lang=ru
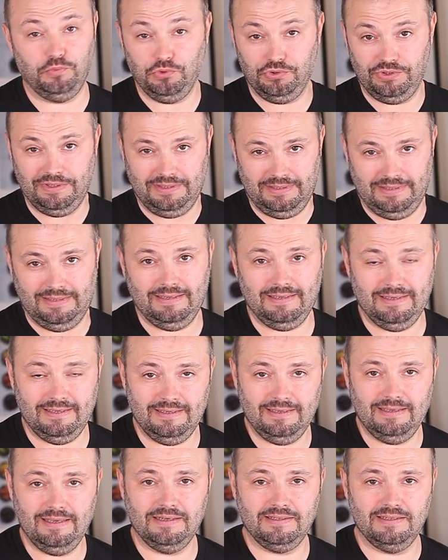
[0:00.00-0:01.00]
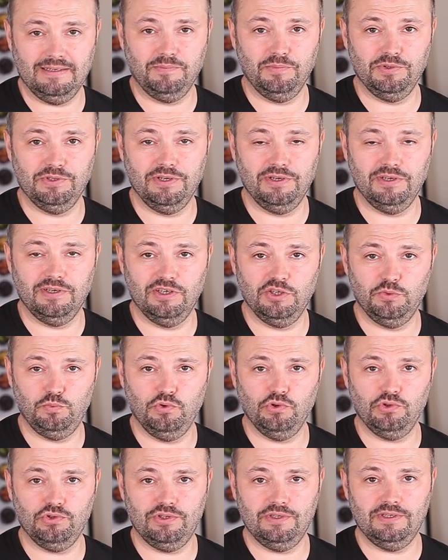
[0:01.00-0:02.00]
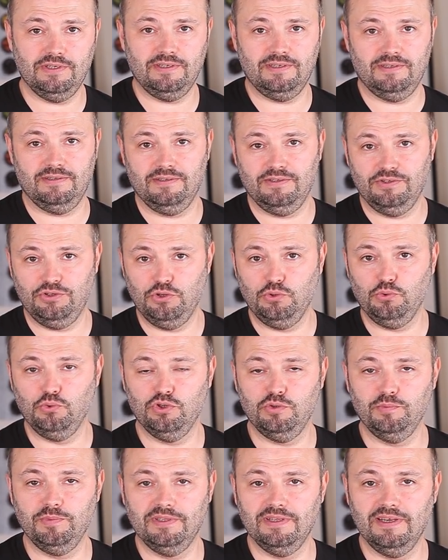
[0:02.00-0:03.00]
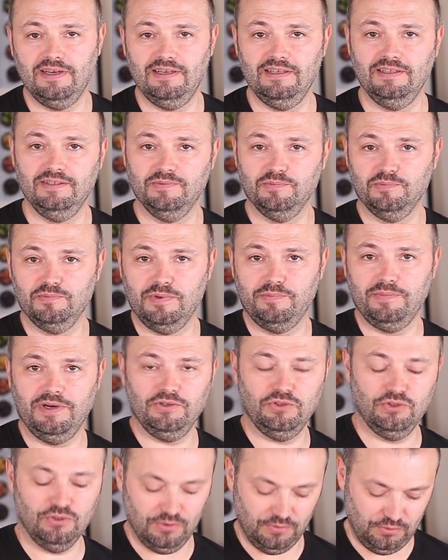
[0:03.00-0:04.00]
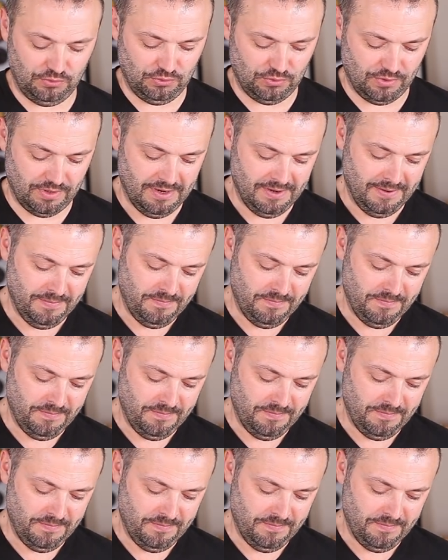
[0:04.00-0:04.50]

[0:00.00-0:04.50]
Просто кексик быстренько испекся, чайку себе налил, бабахнул и все.